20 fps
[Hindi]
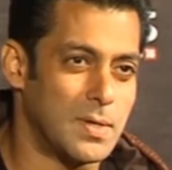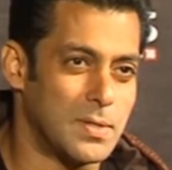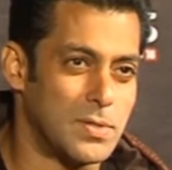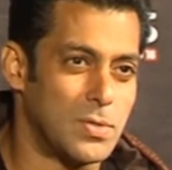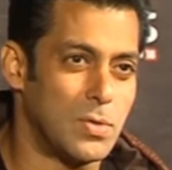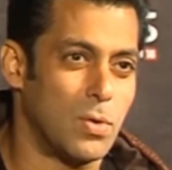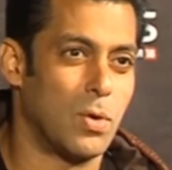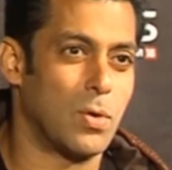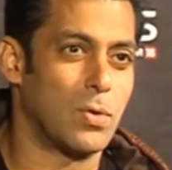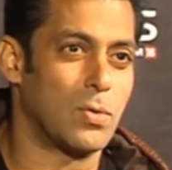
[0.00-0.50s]

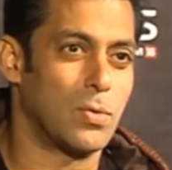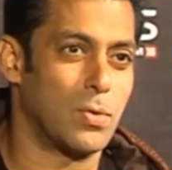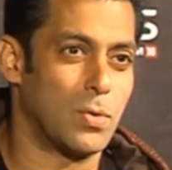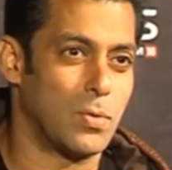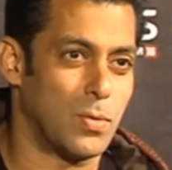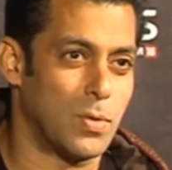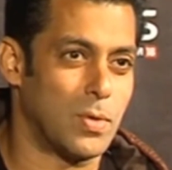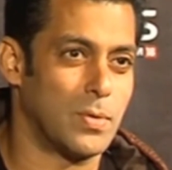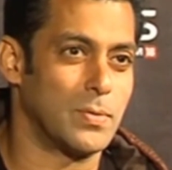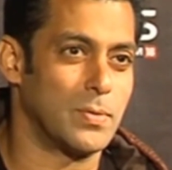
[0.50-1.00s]
लेकर
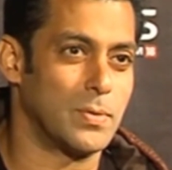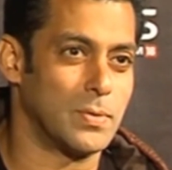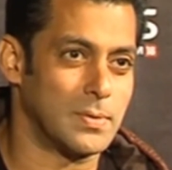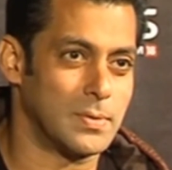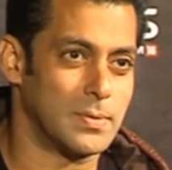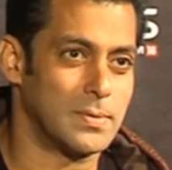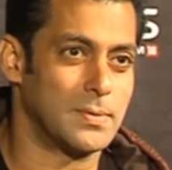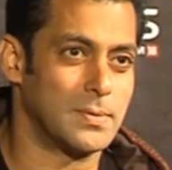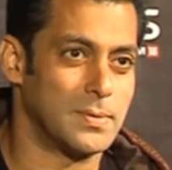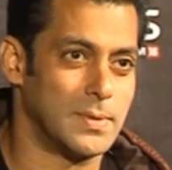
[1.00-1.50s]

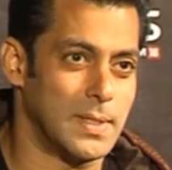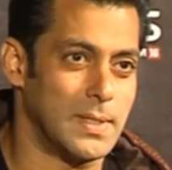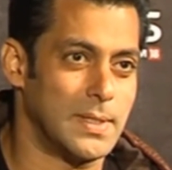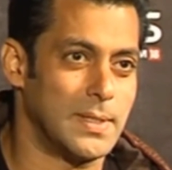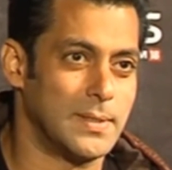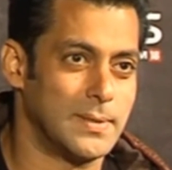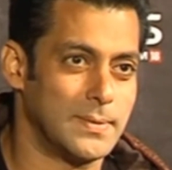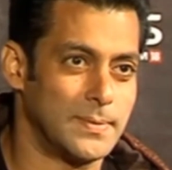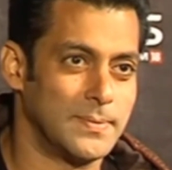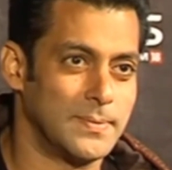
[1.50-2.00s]
हमेशा
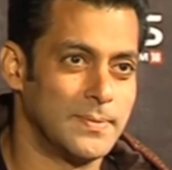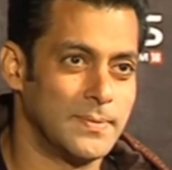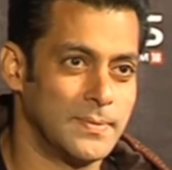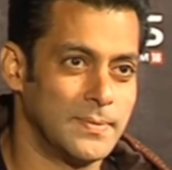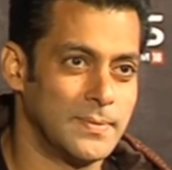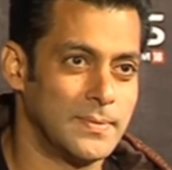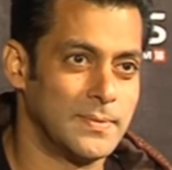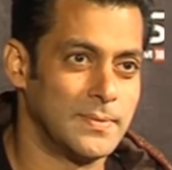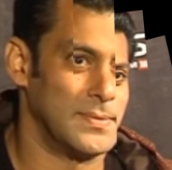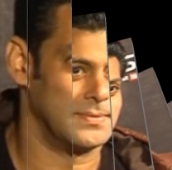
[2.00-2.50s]
चर्चे में रहते हैं